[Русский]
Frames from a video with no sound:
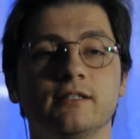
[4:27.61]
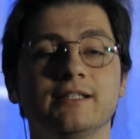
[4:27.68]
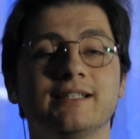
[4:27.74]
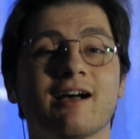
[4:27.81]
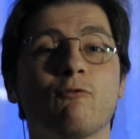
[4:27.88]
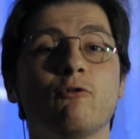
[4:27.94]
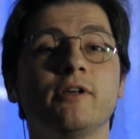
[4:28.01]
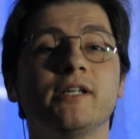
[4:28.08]
И
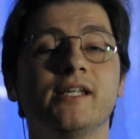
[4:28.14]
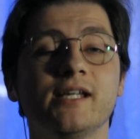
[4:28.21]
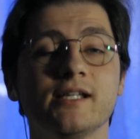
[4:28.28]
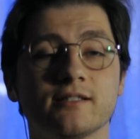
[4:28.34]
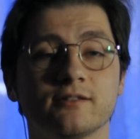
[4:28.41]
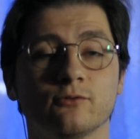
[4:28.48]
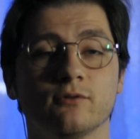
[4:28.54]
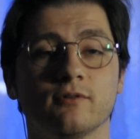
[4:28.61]
такой
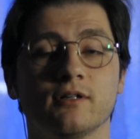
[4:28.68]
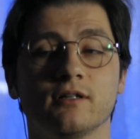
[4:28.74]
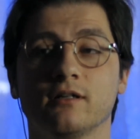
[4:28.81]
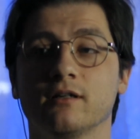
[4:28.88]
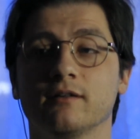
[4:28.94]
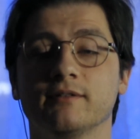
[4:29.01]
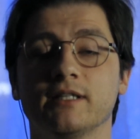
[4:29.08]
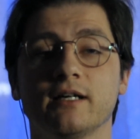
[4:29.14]
есть ну,
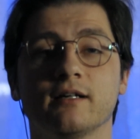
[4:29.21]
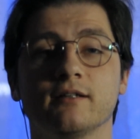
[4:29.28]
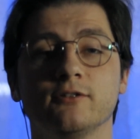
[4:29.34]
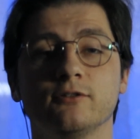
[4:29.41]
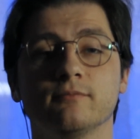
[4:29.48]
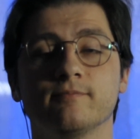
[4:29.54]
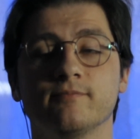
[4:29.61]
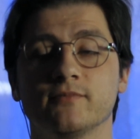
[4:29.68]
а, на
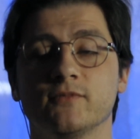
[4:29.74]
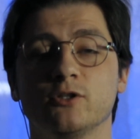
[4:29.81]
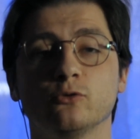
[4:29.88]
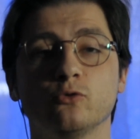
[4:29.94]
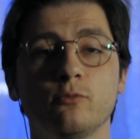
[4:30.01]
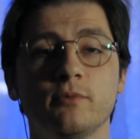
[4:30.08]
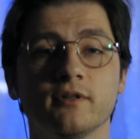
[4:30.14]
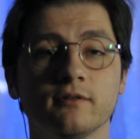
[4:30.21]

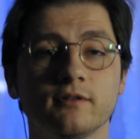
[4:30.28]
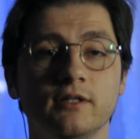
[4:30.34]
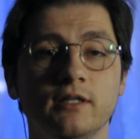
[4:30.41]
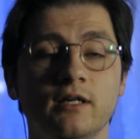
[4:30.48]
YouTube.